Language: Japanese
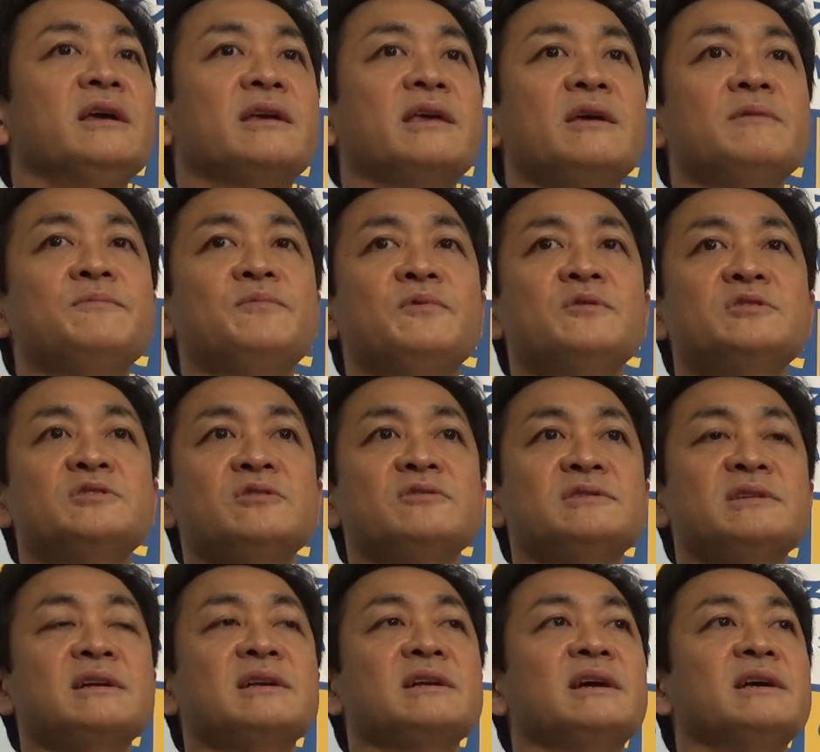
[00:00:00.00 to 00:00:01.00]
憲法調
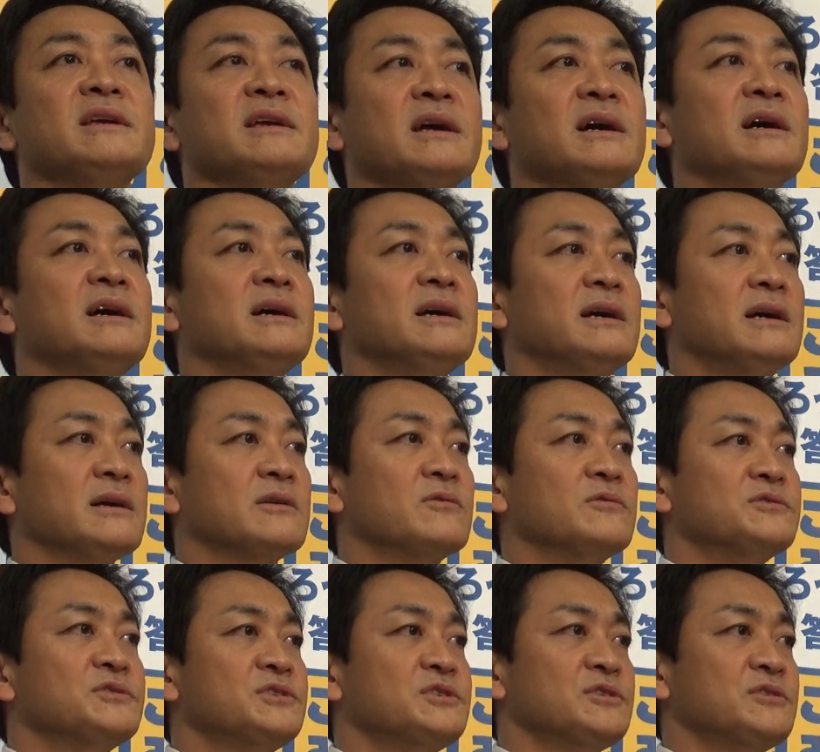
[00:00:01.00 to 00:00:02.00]
査会が
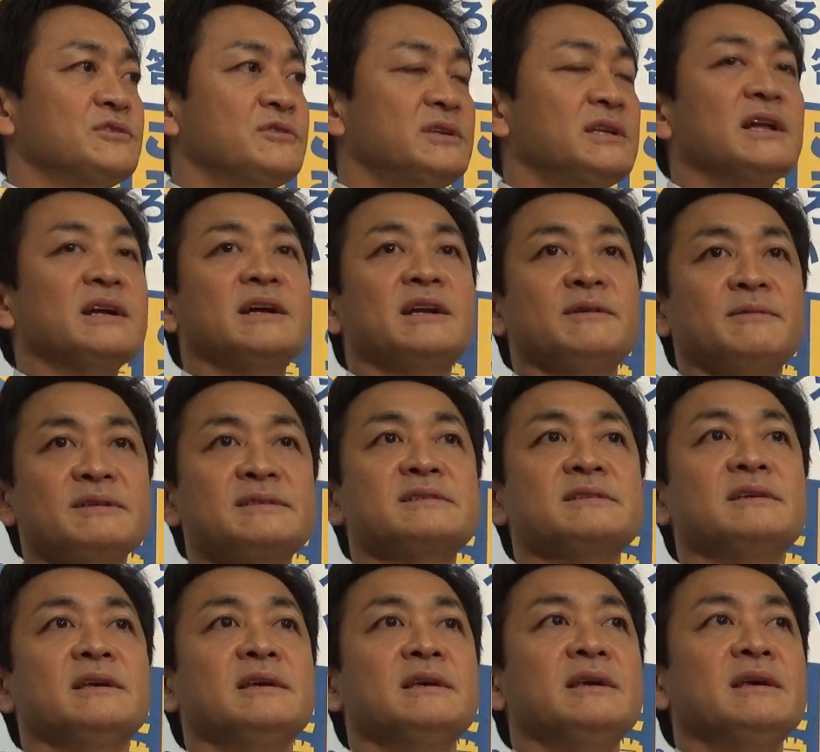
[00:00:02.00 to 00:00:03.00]
今週開かれま
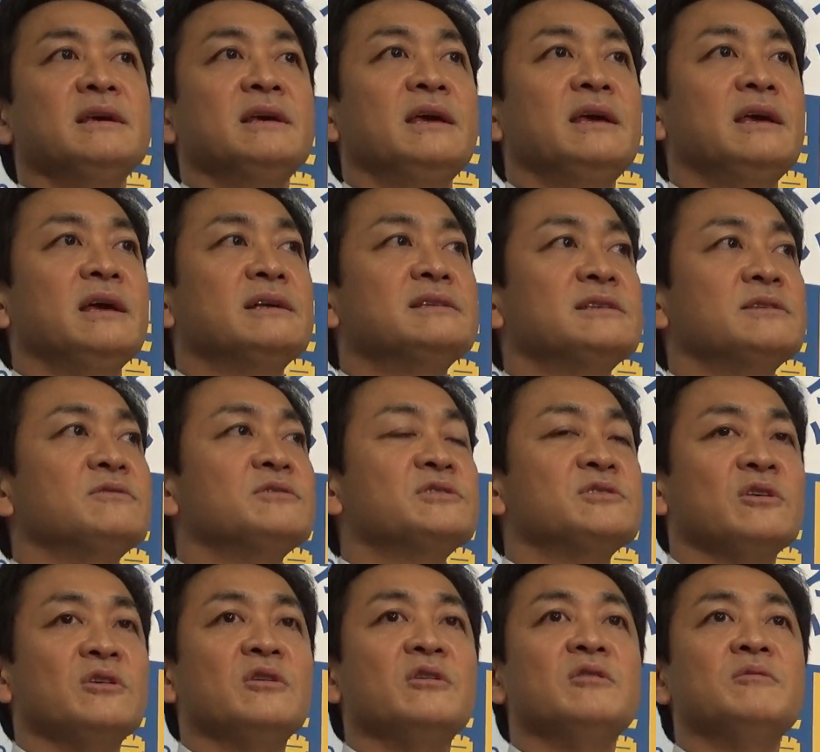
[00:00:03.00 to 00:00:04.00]
す。安全保
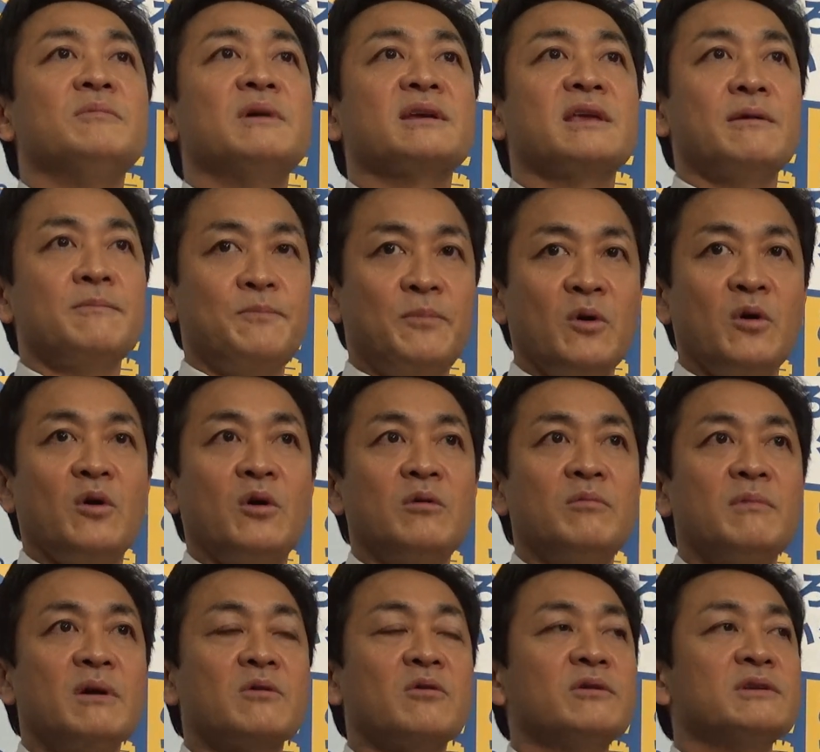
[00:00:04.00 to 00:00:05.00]
障、まあ、憲法、
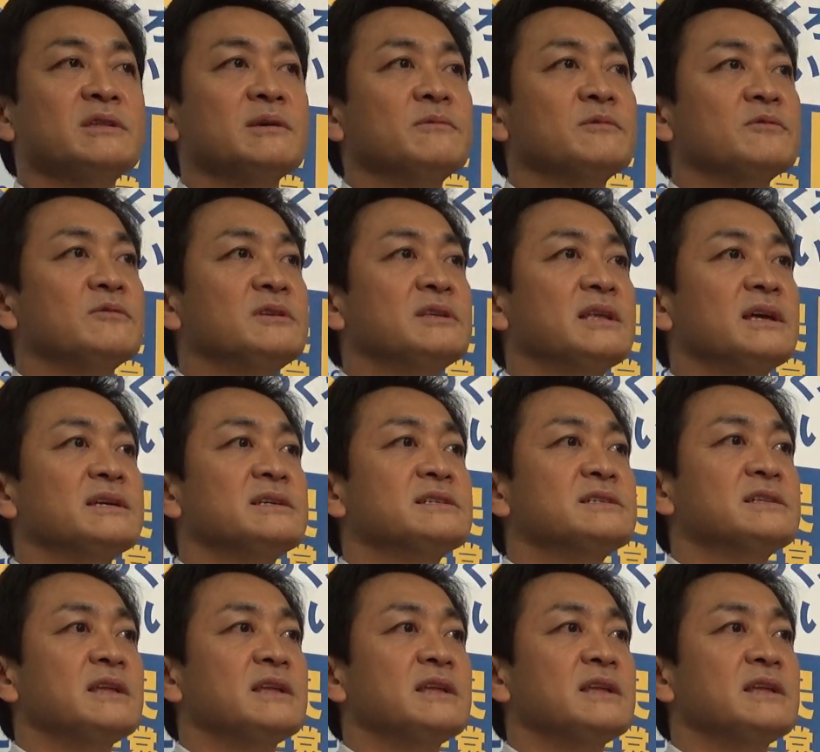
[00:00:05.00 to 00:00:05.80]
まあ、こういったものに対し